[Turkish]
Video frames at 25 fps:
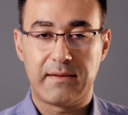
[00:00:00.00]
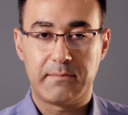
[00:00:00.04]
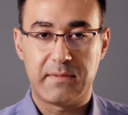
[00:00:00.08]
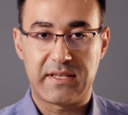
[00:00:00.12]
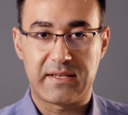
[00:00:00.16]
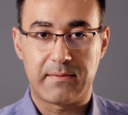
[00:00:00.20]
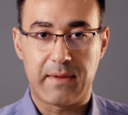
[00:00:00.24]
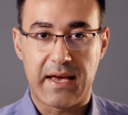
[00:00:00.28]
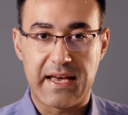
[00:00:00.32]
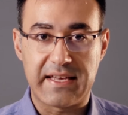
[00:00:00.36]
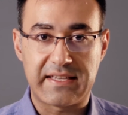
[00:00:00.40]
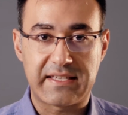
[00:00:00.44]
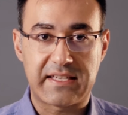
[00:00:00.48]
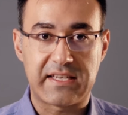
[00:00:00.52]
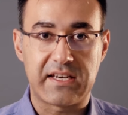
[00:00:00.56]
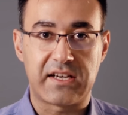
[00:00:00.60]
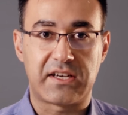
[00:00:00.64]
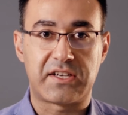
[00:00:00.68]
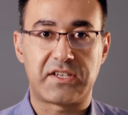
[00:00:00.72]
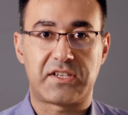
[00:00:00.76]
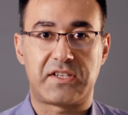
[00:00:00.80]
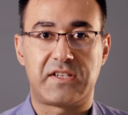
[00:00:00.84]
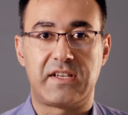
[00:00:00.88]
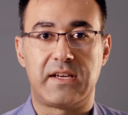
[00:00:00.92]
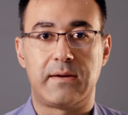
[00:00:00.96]
bizim eski
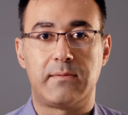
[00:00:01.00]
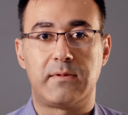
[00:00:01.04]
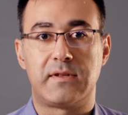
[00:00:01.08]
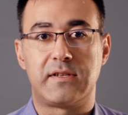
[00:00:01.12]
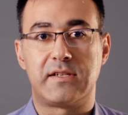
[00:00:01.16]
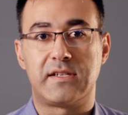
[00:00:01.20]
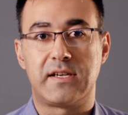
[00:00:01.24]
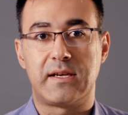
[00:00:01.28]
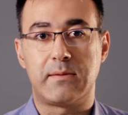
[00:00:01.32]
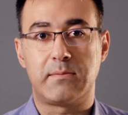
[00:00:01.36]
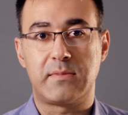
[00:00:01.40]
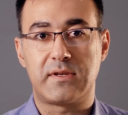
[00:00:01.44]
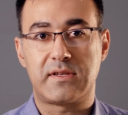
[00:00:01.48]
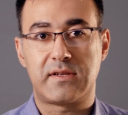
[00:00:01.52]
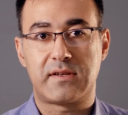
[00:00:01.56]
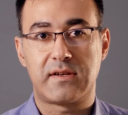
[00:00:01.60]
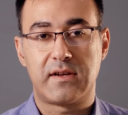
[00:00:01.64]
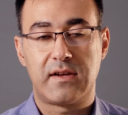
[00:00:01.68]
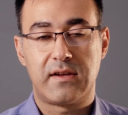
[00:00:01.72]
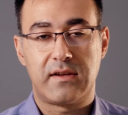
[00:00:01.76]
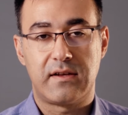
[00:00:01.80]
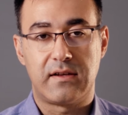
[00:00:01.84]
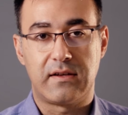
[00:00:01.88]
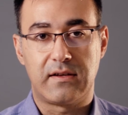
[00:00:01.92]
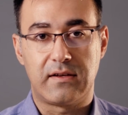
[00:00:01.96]
akış diyebileceğimiz
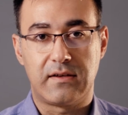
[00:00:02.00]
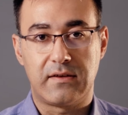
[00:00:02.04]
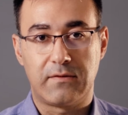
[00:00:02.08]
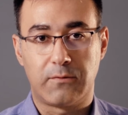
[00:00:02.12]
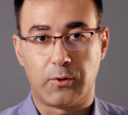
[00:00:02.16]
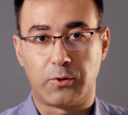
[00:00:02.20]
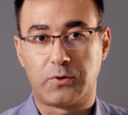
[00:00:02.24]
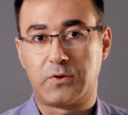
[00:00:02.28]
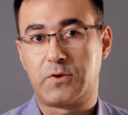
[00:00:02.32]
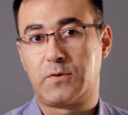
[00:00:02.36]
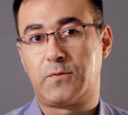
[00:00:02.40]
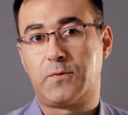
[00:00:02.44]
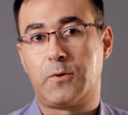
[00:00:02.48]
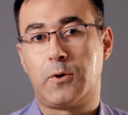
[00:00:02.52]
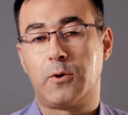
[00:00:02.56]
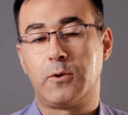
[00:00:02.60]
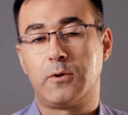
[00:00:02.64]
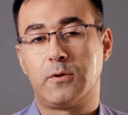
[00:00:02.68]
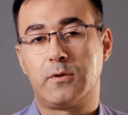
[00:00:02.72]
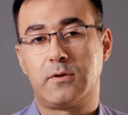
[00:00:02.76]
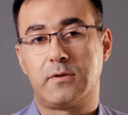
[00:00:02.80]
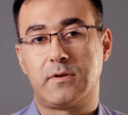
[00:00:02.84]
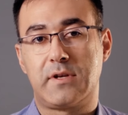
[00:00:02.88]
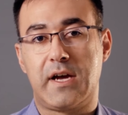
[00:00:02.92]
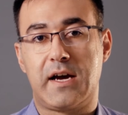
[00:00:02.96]
e, waterfall
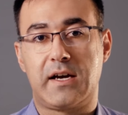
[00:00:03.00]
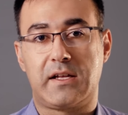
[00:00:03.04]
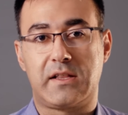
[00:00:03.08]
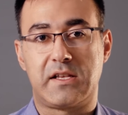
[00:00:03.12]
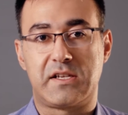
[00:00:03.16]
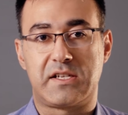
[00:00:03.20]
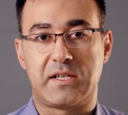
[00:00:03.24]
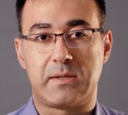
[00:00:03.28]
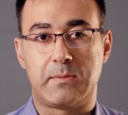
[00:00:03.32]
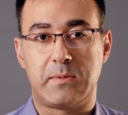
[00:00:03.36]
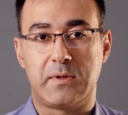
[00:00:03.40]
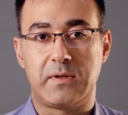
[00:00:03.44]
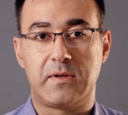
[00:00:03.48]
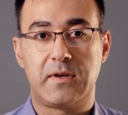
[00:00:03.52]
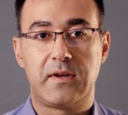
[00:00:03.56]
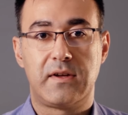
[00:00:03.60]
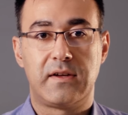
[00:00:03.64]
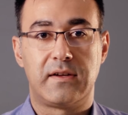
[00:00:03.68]
e, yaklaşımı.